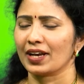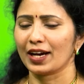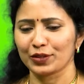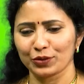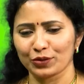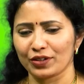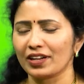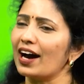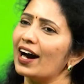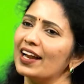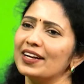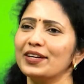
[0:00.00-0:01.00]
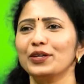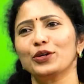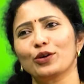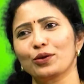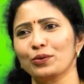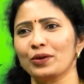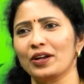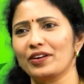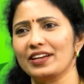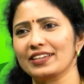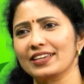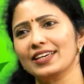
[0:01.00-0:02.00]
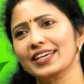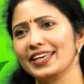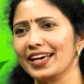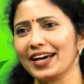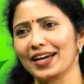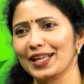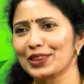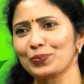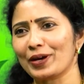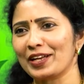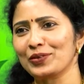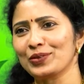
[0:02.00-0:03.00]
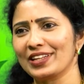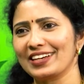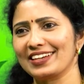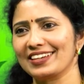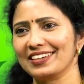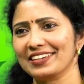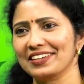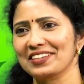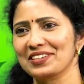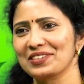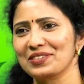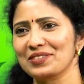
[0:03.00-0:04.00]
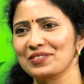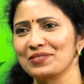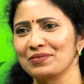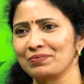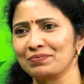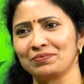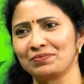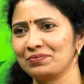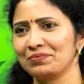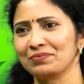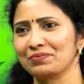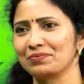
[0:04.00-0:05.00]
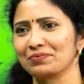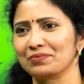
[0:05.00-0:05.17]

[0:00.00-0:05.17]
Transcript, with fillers: కాదు గురుగారు ఆల్రెడీ యోగం ఉన్న వాళ్ళకి ఇంకా యాగాలతో పని ఉందండి నేను అదే చెప్తున్నానండి ఇప్పుడు